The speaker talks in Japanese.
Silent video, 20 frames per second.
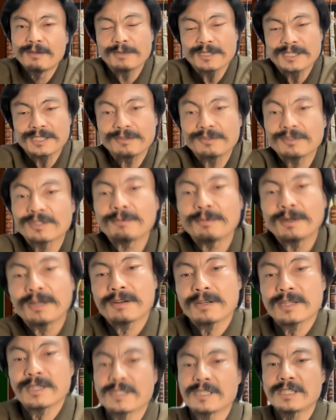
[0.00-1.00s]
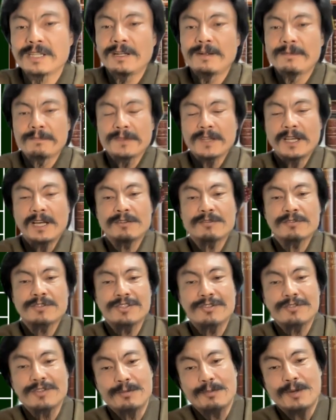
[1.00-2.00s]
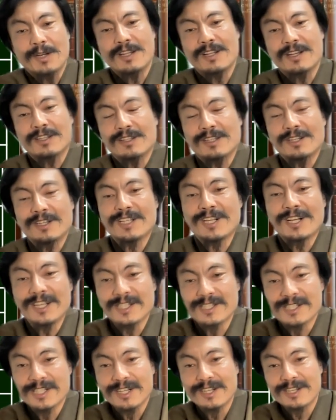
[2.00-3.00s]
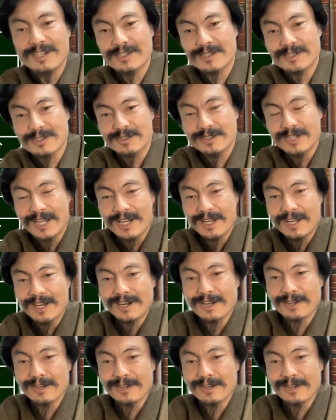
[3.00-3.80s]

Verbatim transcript: まあ、すぐ決まるわけですねあのすぐ決まらなかったら2ヶ月3ヶ月ね、